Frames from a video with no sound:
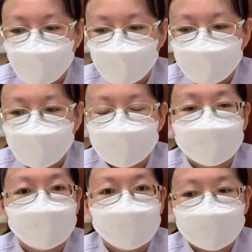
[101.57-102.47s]
แล้วก็ส
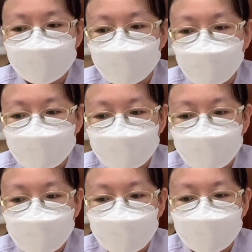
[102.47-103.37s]
มมุติถ้าเกิดเป็น IgA